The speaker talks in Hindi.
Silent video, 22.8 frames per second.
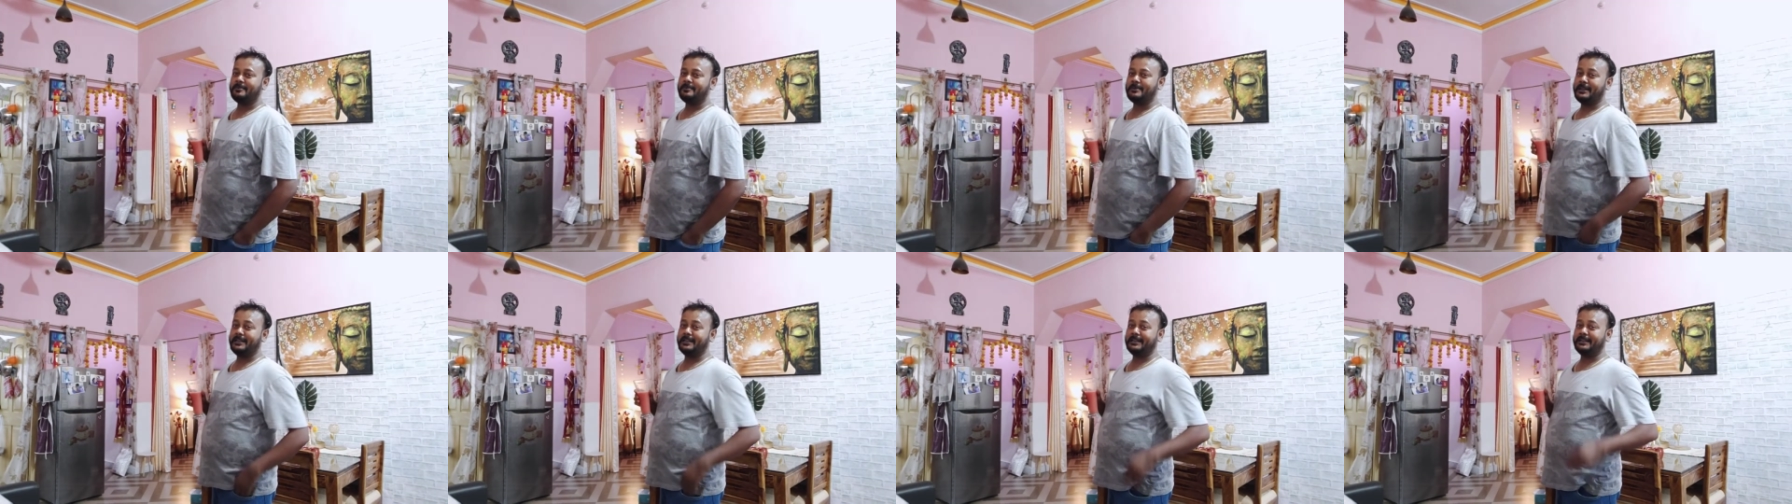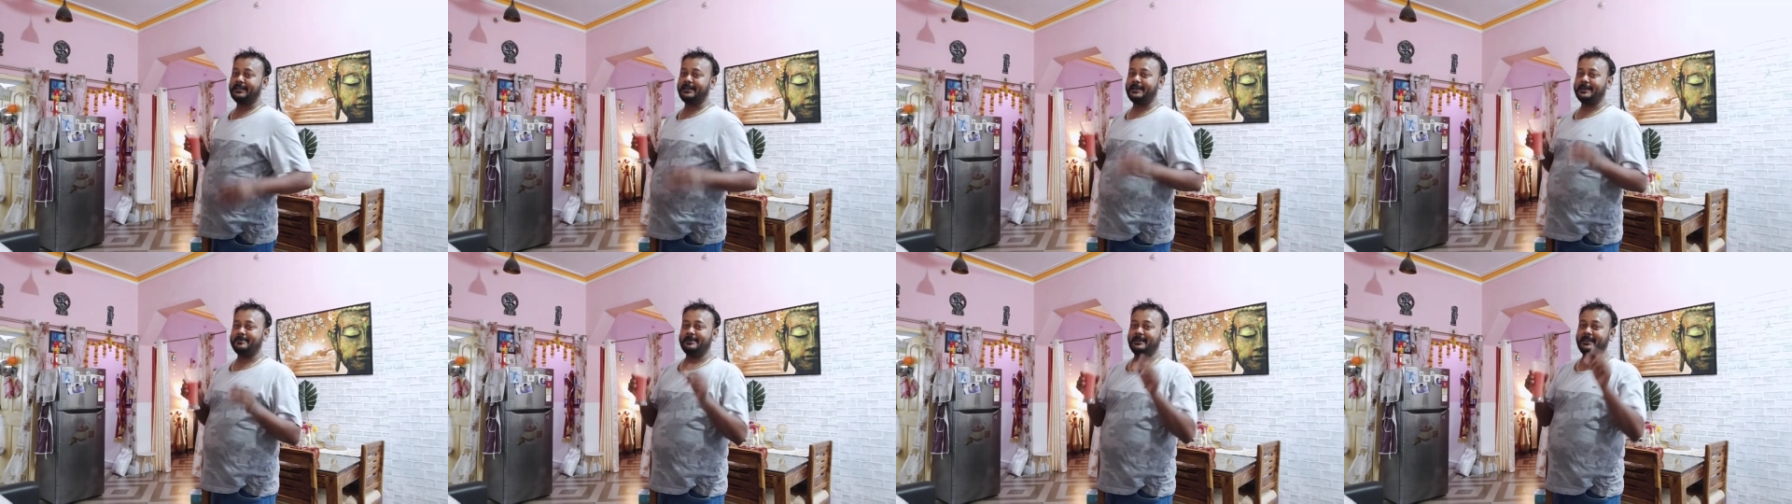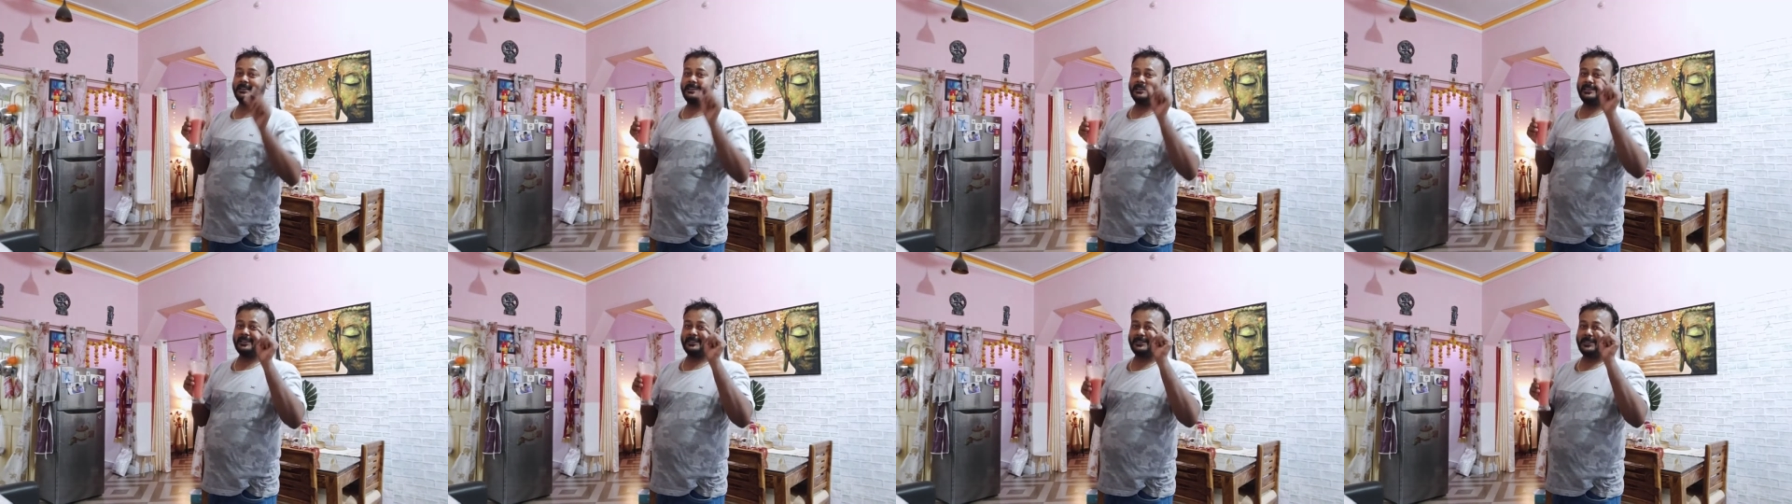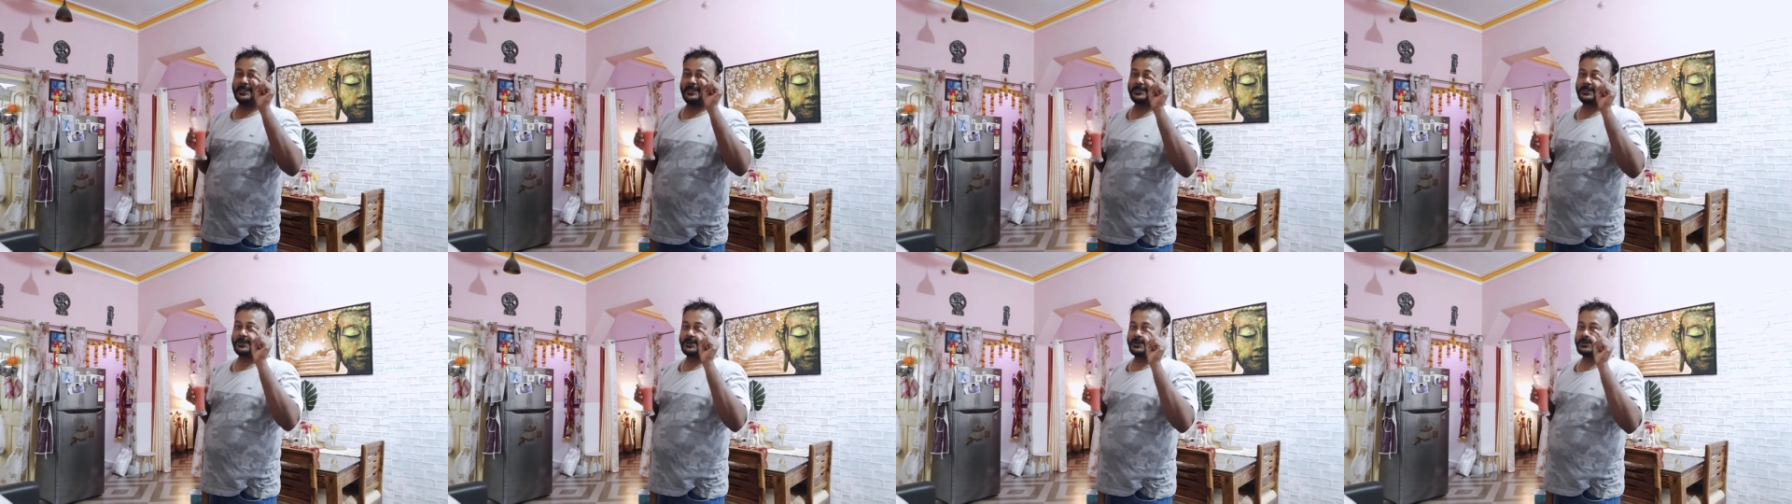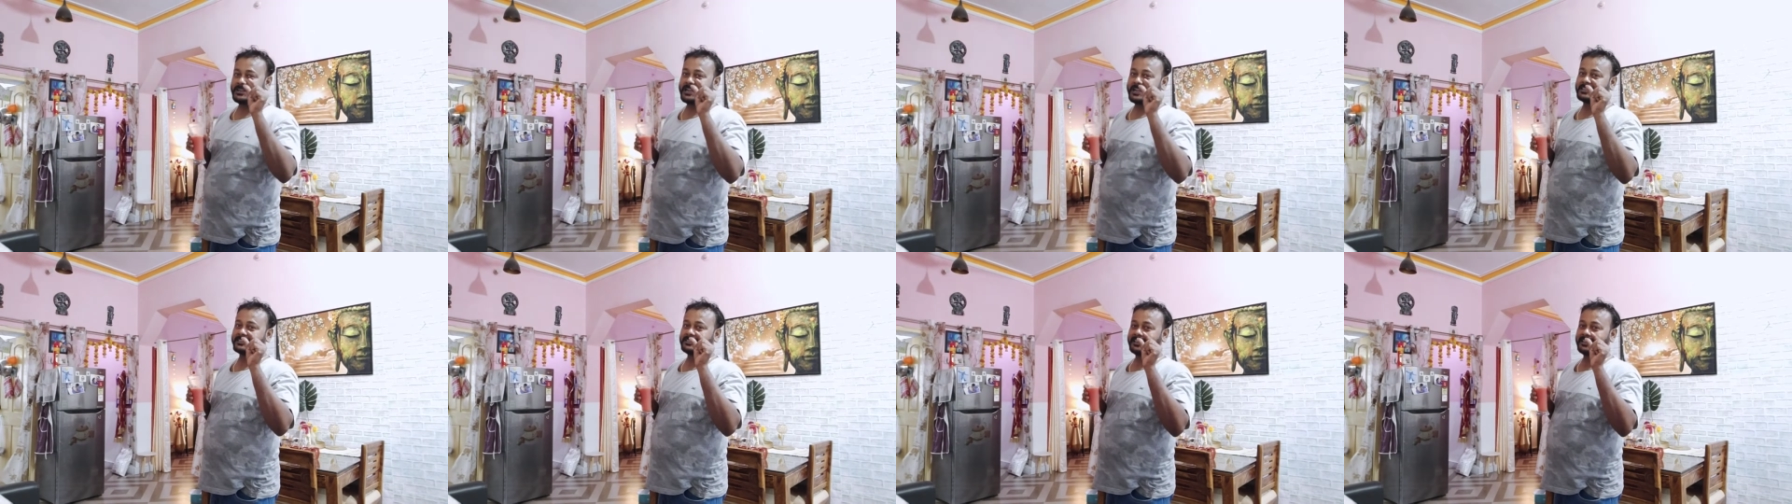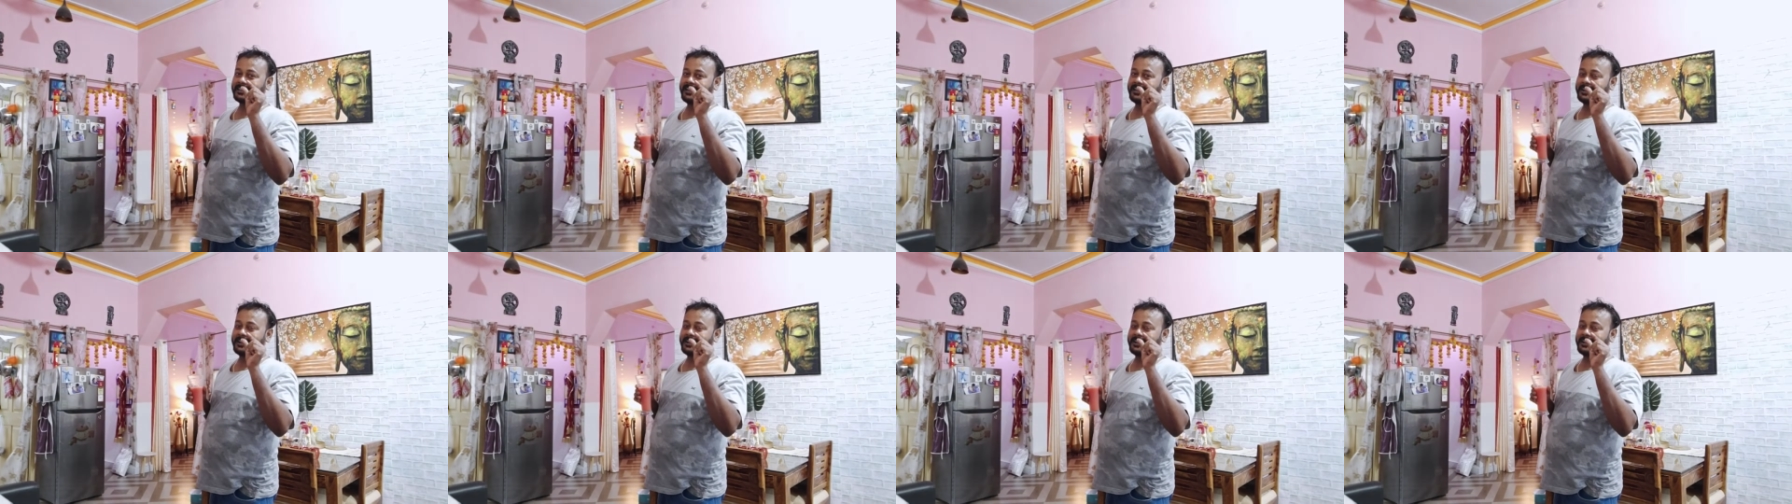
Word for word: मेरे घर में इतना छोटा सा